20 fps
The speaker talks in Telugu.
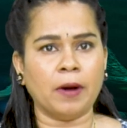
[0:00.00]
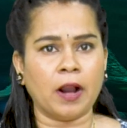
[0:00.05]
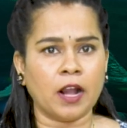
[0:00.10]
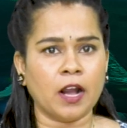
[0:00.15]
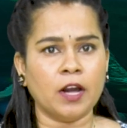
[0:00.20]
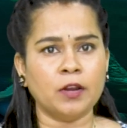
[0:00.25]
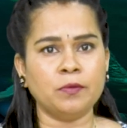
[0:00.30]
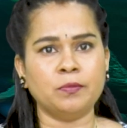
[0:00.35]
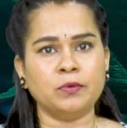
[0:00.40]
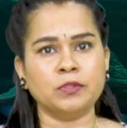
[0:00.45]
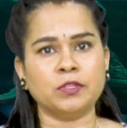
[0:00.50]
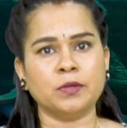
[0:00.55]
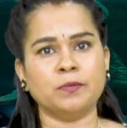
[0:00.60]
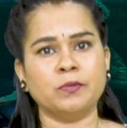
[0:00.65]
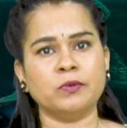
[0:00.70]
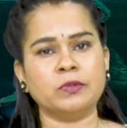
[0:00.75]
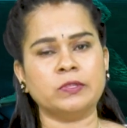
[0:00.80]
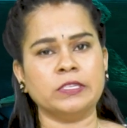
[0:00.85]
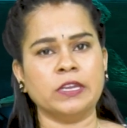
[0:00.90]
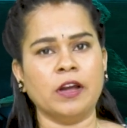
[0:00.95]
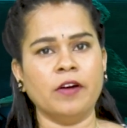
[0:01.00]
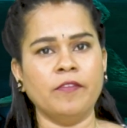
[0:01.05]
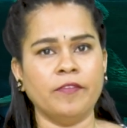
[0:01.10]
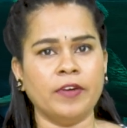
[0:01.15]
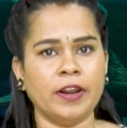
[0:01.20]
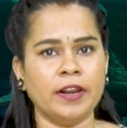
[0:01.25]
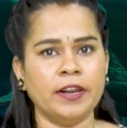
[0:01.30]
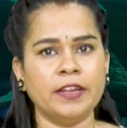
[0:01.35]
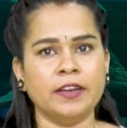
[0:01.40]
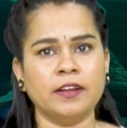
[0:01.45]
బంగారు పూత పూసిన
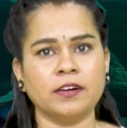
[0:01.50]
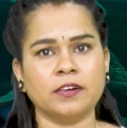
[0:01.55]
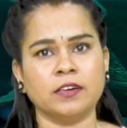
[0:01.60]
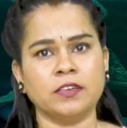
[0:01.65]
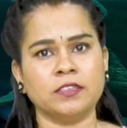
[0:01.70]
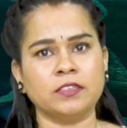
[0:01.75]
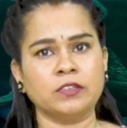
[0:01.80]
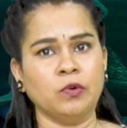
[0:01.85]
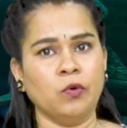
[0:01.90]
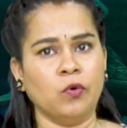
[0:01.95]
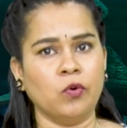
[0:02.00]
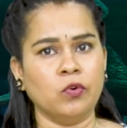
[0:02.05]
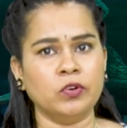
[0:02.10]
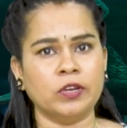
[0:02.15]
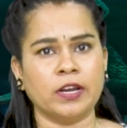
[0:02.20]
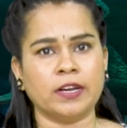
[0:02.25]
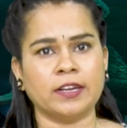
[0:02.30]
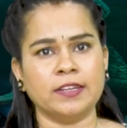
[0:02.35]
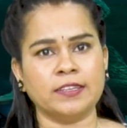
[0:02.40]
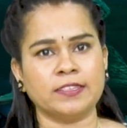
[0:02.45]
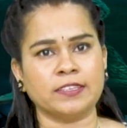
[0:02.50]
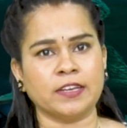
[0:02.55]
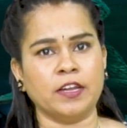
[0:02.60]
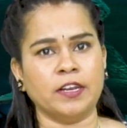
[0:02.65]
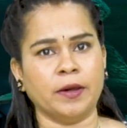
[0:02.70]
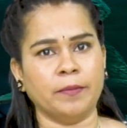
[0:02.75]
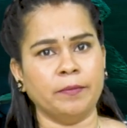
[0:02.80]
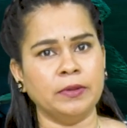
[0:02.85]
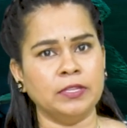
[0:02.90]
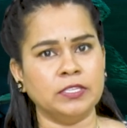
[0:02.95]
వెండి నక్లెస్ గోల్డ్
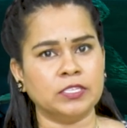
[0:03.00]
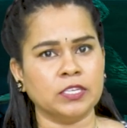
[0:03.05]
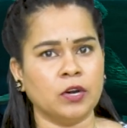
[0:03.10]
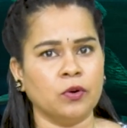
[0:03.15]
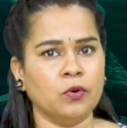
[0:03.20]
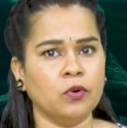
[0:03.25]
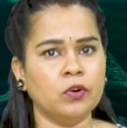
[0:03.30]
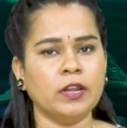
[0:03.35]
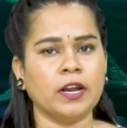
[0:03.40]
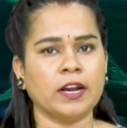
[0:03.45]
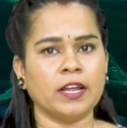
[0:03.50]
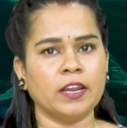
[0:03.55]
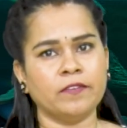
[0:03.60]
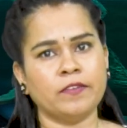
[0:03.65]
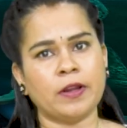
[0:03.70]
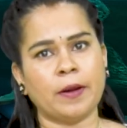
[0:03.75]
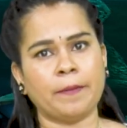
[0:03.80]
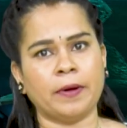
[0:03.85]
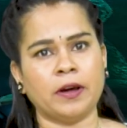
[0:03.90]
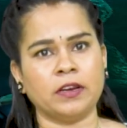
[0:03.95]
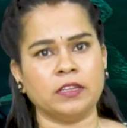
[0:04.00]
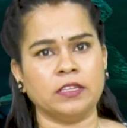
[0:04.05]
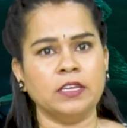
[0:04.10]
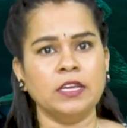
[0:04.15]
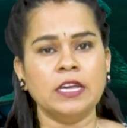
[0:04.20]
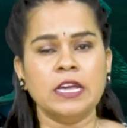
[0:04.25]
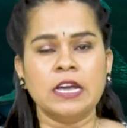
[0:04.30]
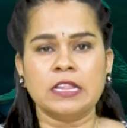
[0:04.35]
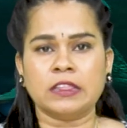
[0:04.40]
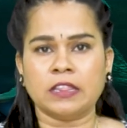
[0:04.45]
నక్లెస్గా నమ్మించాడో నగల వ్యాపారి
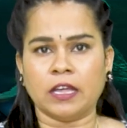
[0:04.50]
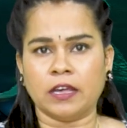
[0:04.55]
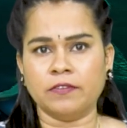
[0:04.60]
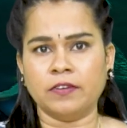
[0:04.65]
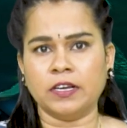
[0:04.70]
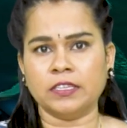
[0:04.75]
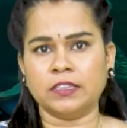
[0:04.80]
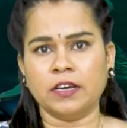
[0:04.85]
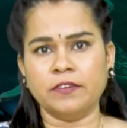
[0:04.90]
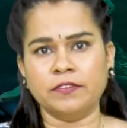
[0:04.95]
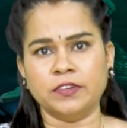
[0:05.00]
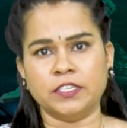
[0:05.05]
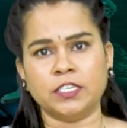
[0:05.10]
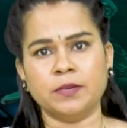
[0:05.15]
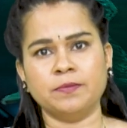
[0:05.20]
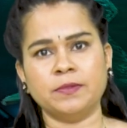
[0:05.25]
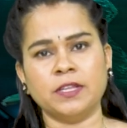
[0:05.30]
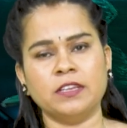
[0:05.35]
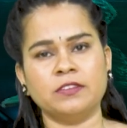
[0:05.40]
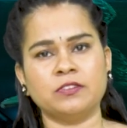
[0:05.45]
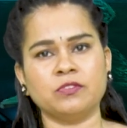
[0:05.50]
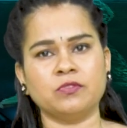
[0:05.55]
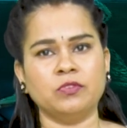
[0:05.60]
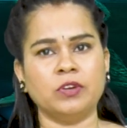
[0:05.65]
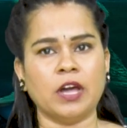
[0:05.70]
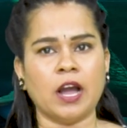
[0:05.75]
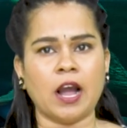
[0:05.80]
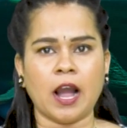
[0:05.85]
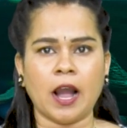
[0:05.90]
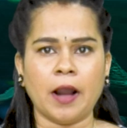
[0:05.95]
తర్వాత విషయం
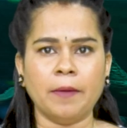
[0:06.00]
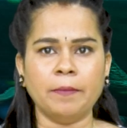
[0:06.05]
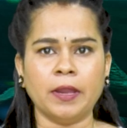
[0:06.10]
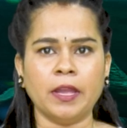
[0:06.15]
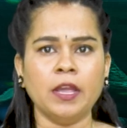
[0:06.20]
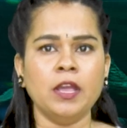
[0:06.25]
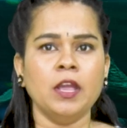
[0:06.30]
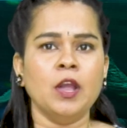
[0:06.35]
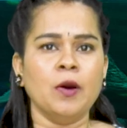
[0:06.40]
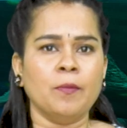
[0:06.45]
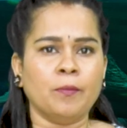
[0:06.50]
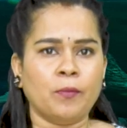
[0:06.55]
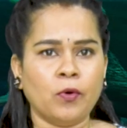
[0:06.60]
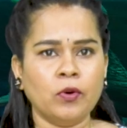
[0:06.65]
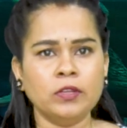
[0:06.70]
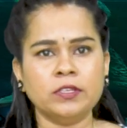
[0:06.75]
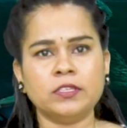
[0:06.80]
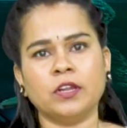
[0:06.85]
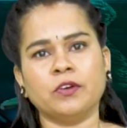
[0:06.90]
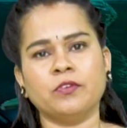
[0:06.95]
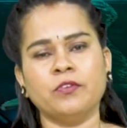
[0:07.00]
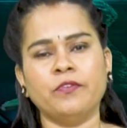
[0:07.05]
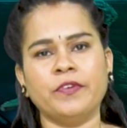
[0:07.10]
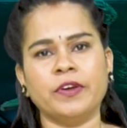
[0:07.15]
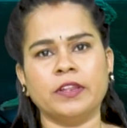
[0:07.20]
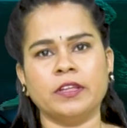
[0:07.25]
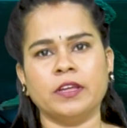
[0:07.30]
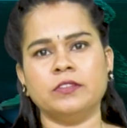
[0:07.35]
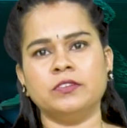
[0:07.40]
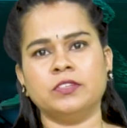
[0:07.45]
తెలుసుకున్న ఆమె పోలీసులకు
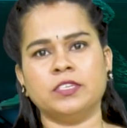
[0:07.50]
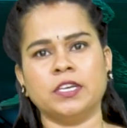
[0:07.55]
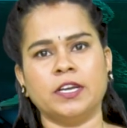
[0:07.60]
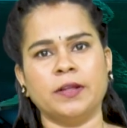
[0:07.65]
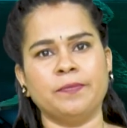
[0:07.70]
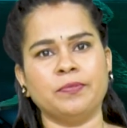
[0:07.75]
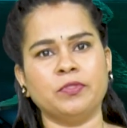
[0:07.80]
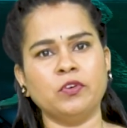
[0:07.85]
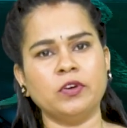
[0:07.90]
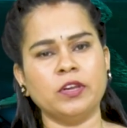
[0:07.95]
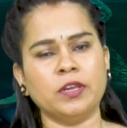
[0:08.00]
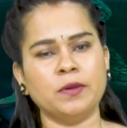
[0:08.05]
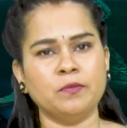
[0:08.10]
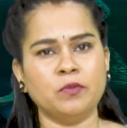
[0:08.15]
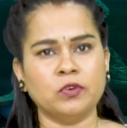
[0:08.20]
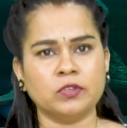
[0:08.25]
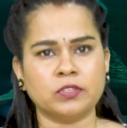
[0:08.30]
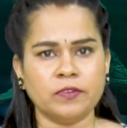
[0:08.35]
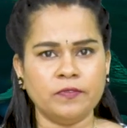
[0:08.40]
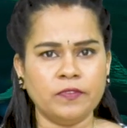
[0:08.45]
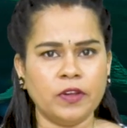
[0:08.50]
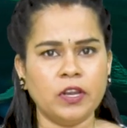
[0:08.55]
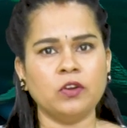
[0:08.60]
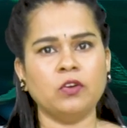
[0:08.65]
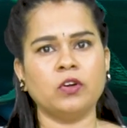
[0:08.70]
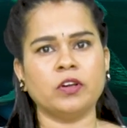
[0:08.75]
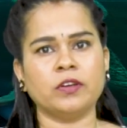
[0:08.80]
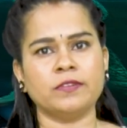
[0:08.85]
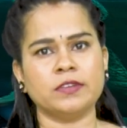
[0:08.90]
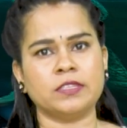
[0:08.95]
ఫిర్యాదు చేయడంతో ఈ మోసం
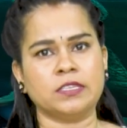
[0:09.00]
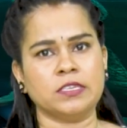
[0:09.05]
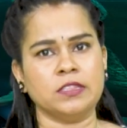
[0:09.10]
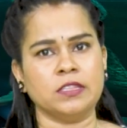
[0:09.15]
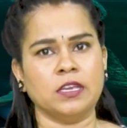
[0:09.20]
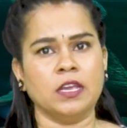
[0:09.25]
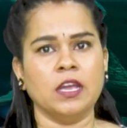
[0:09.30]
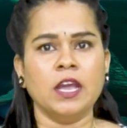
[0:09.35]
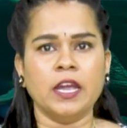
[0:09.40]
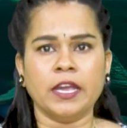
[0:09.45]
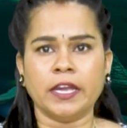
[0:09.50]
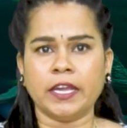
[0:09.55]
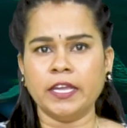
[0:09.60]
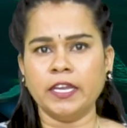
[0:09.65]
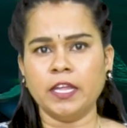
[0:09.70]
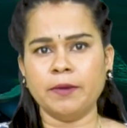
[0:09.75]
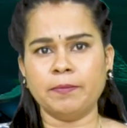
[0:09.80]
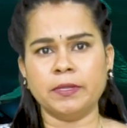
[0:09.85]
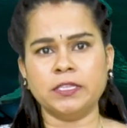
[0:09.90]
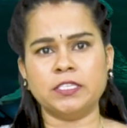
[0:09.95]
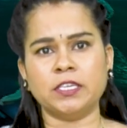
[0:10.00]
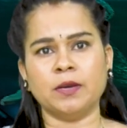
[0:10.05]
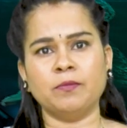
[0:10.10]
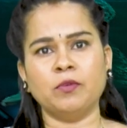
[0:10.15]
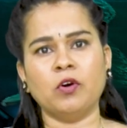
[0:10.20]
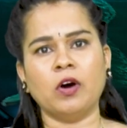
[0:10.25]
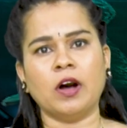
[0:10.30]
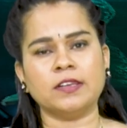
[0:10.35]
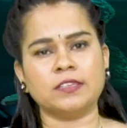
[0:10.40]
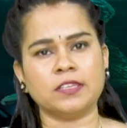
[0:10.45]
వెలుగులోకి వచ్చింది ఈ
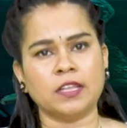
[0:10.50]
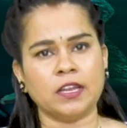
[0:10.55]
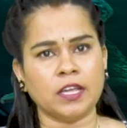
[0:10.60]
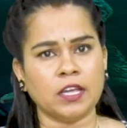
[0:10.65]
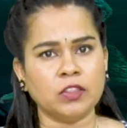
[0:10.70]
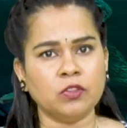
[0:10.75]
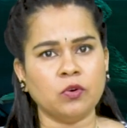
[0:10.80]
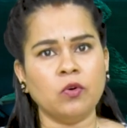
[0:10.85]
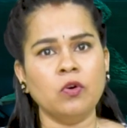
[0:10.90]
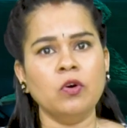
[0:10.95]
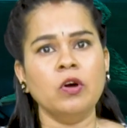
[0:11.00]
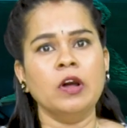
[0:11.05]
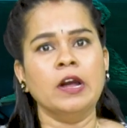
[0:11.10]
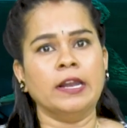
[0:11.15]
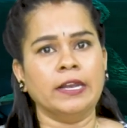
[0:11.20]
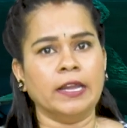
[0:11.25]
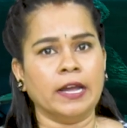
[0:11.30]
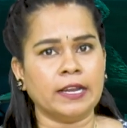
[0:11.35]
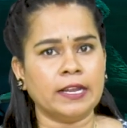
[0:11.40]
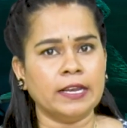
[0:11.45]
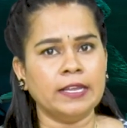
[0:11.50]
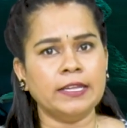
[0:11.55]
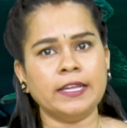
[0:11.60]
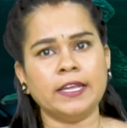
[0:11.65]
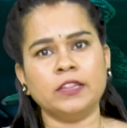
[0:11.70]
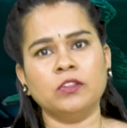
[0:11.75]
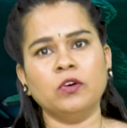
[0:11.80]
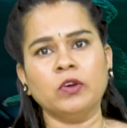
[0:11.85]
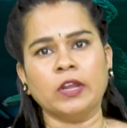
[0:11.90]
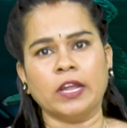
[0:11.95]
నేపథ్యంలో అసలేదో నకిలీ
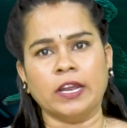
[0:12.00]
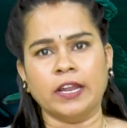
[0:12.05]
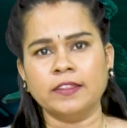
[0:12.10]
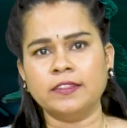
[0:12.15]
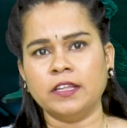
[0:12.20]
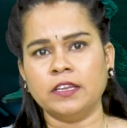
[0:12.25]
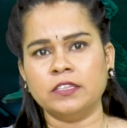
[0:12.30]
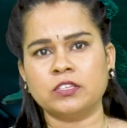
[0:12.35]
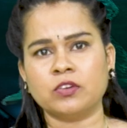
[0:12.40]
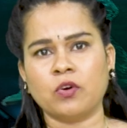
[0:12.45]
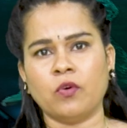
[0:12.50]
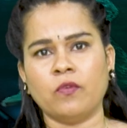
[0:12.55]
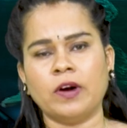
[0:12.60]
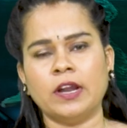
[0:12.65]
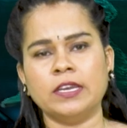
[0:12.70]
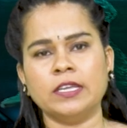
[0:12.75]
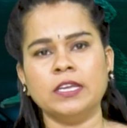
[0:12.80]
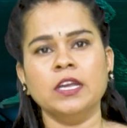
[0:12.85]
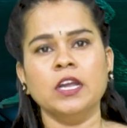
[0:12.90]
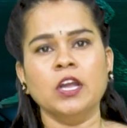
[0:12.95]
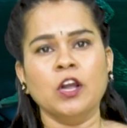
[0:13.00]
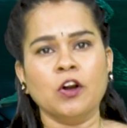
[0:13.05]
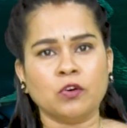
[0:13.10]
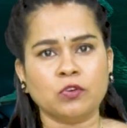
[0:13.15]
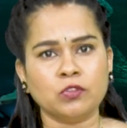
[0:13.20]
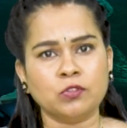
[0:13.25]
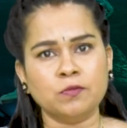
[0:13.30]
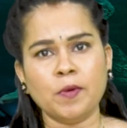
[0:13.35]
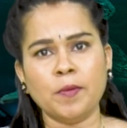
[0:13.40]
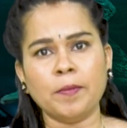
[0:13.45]
ఏదో ఎలా తెలుసుకోవాలి
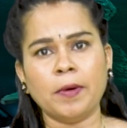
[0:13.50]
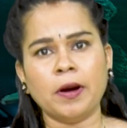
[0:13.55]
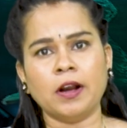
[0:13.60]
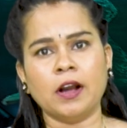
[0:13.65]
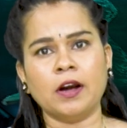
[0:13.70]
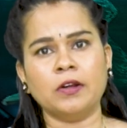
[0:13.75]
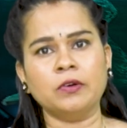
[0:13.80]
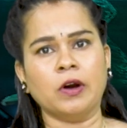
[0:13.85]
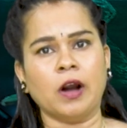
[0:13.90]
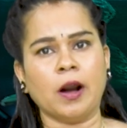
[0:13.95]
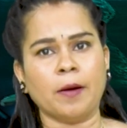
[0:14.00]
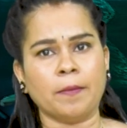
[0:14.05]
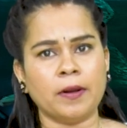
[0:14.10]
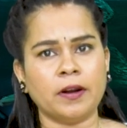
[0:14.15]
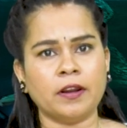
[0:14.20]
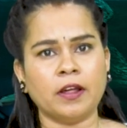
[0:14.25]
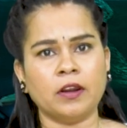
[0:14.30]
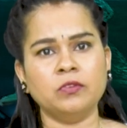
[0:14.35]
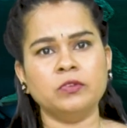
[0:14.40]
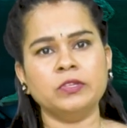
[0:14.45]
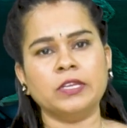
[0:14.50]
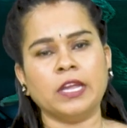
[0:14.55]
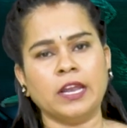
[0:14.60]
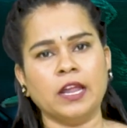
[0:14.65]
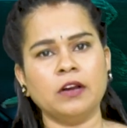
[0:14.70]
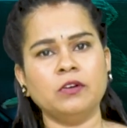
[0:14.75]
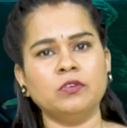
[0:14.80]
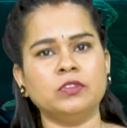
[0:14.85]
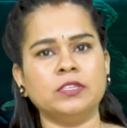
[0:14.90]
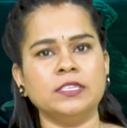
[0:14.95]
కృత్రిమ బంగారు ఆభరణాలు
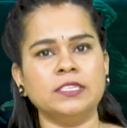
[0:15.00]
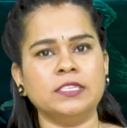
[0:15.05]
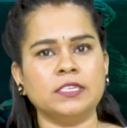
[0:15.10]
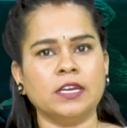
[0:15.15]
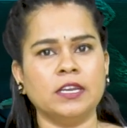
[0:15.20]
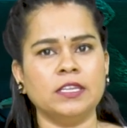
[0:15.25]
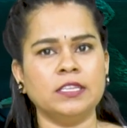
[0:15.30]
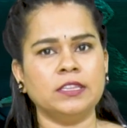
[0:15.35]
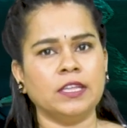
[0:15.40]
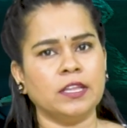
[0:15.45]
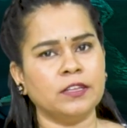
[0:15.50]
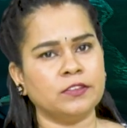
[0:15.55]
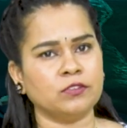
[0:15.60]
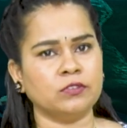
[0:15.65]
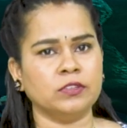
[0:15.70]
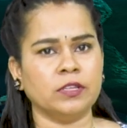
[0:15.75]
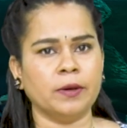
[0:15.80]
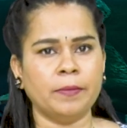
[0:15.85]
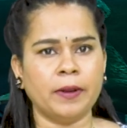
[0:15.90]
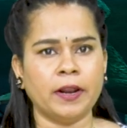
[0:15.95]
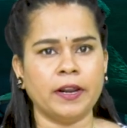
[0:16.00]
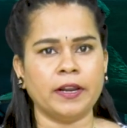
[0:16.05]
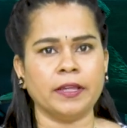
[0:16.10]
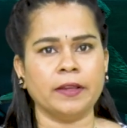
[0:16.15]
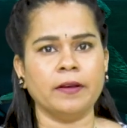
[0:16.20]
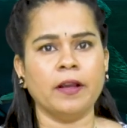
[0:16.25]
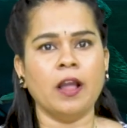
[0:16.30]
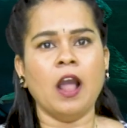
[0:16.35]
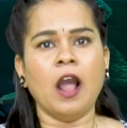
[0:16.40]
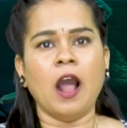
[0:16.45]
ఎలా గుర్తించాలి తెలుసుకుందాం రండి